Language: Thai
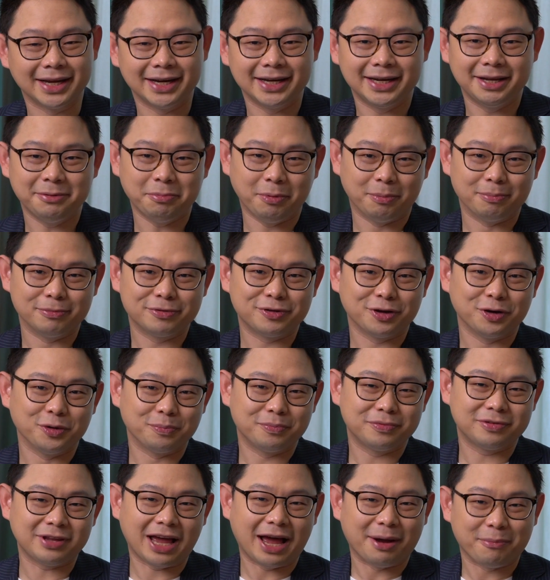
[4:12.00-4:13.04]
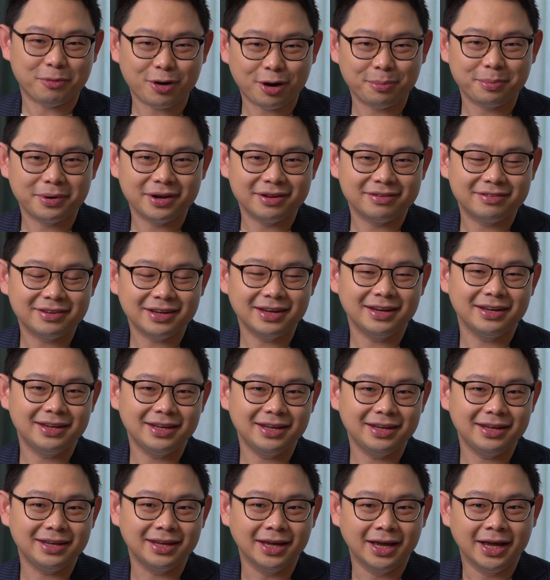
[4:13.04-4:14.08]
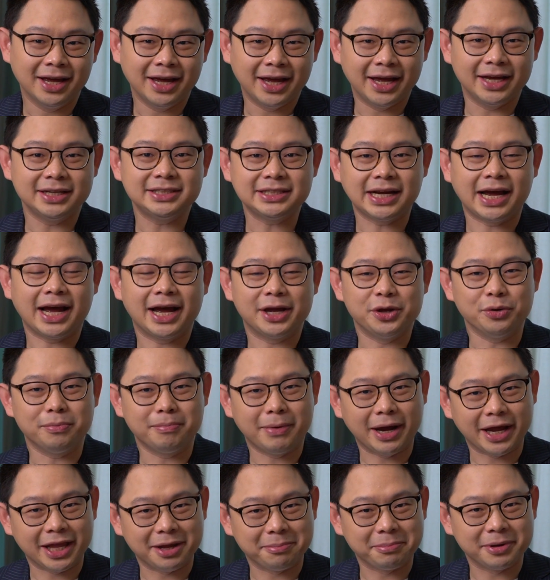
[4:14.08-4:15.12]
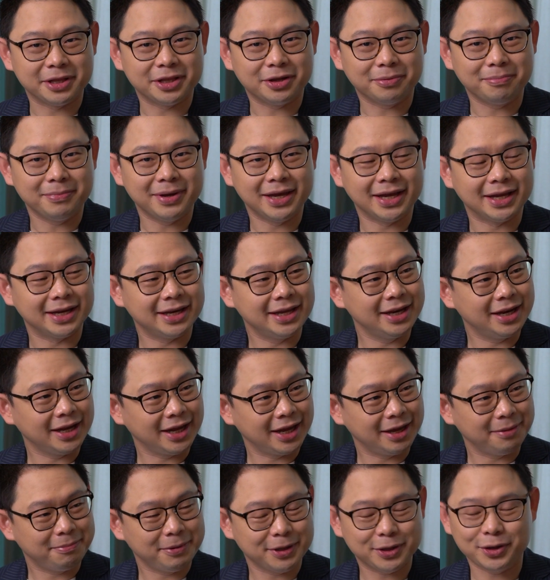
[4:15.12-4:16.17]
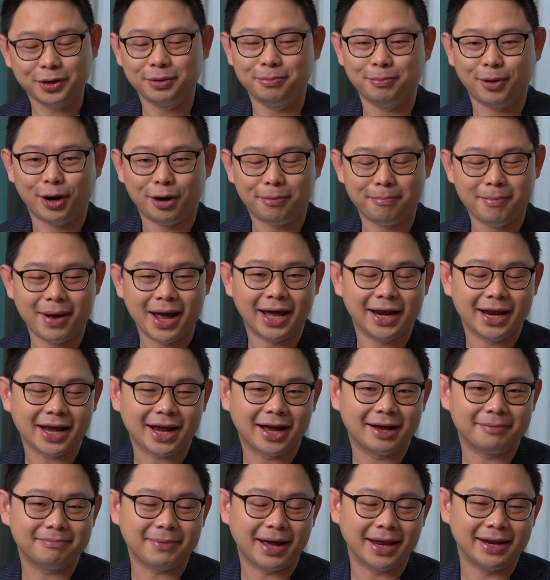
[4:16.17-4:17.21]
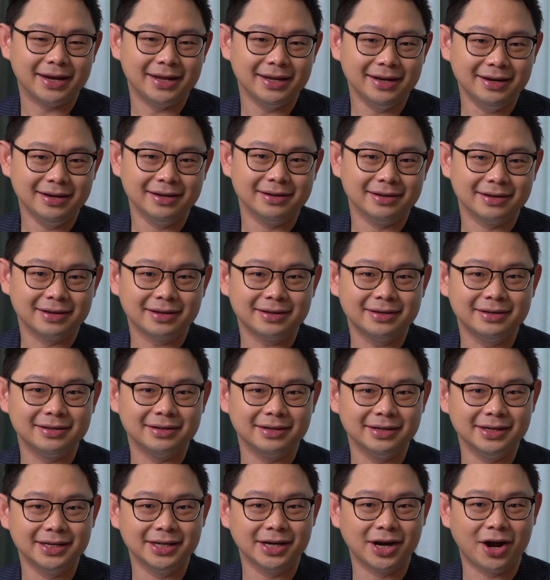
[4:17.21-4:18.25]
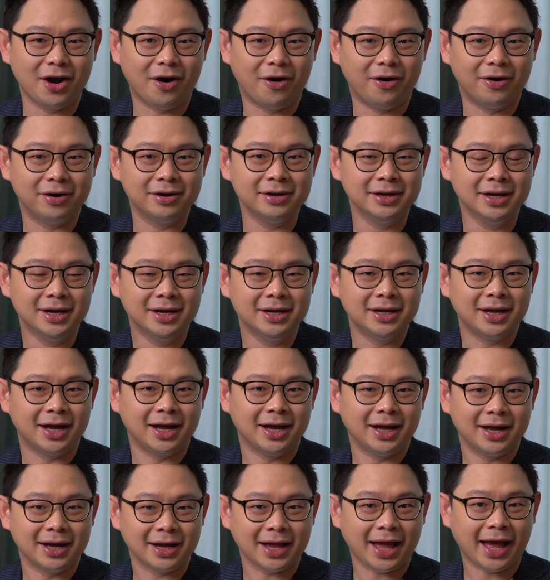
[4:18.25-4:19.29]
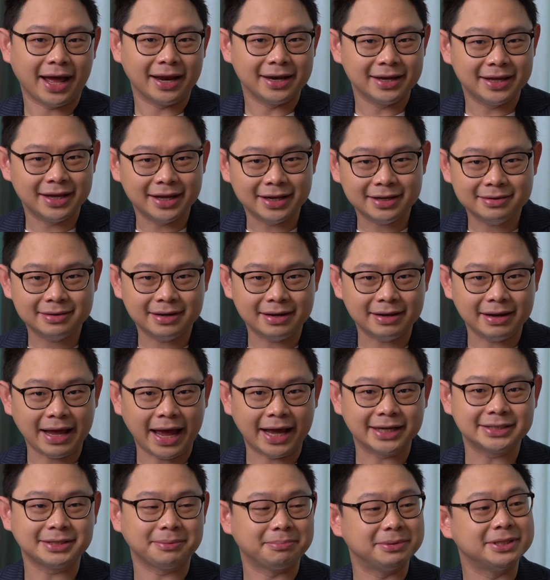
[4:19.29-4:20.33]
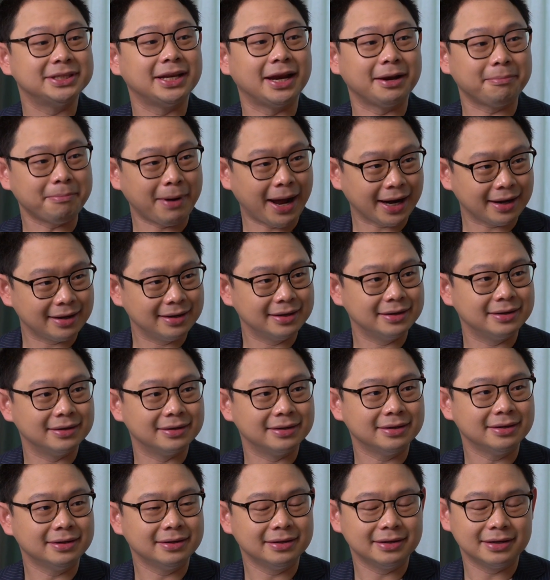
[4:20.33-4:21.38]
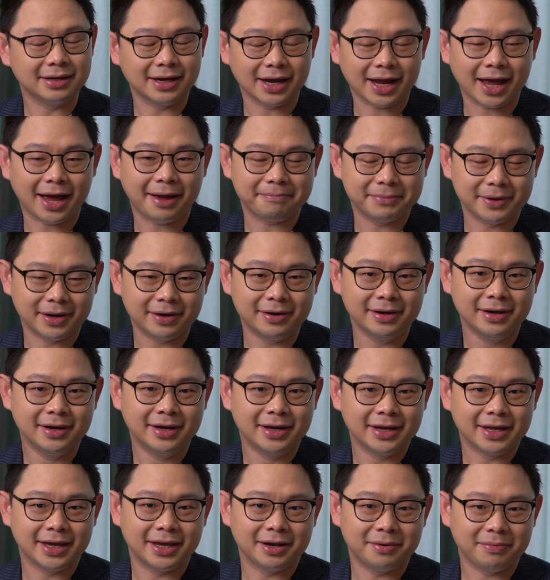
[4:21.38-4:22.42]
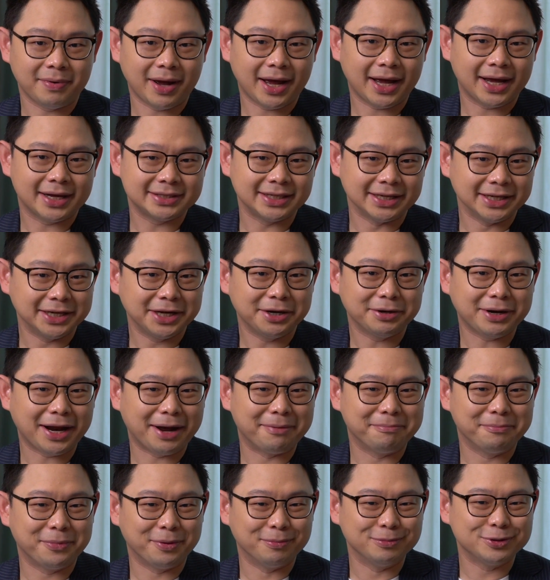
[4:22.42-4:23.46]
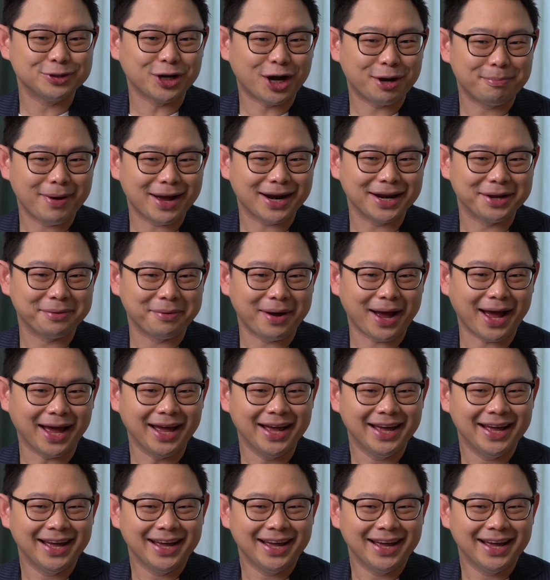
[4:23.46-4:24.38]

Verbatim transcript: งั้นที่ผมสรุป3 competency ที่ HR ยุคใหม่จะเป็นต้องมีอย่างที่ตะกี้พี่ต้นบอกมานะครับอันที่1ก็คือเรื่องของการคิด as a business partner นะครับเนาะคิดว่าสิ่งที่เราทำผมชอบมากเลยว่า